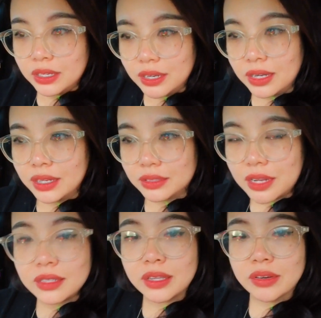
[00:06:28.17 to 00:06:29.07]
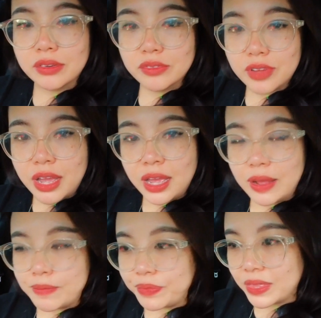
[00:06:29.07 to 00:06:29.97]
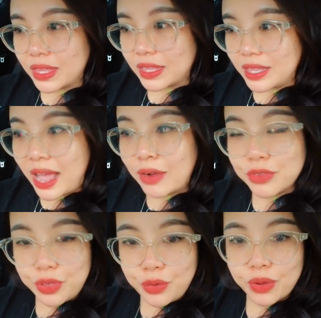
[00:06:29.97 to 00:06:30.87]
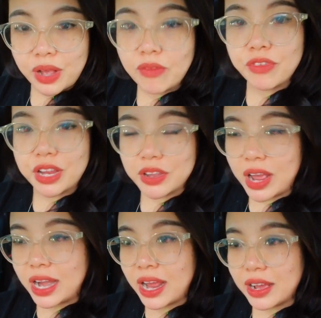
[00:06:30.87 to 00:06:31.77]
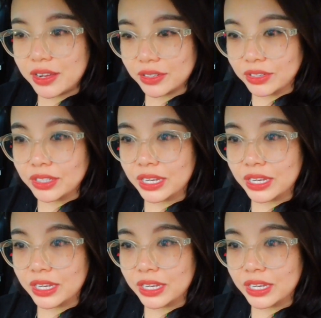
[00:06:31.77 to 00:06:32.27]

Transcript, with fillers: uh, tin tưởng và um, giao nhiều cái công việc cho Hana hơn nữa.